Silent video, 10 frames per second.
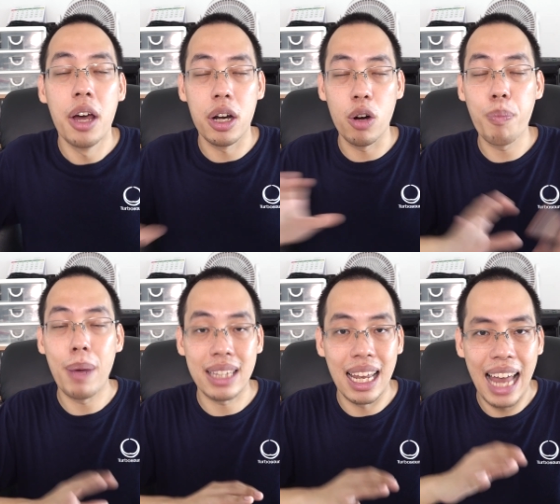หรือว่าเป็
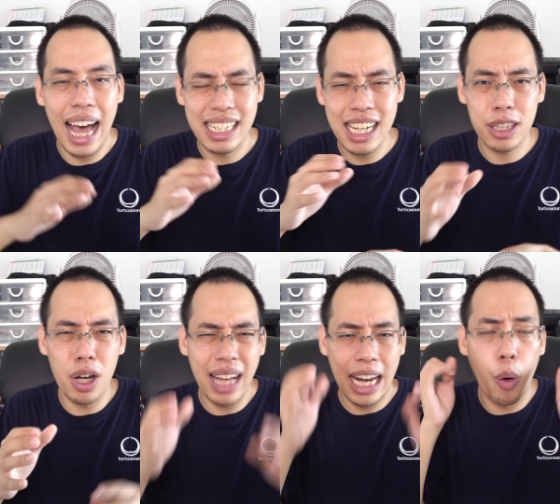นตลาดที่ต้อ
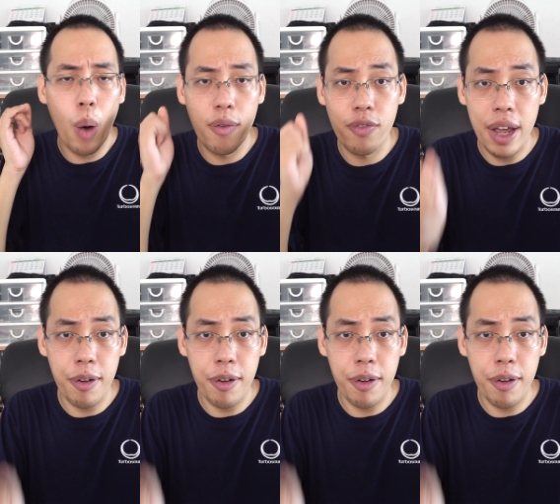งการความไว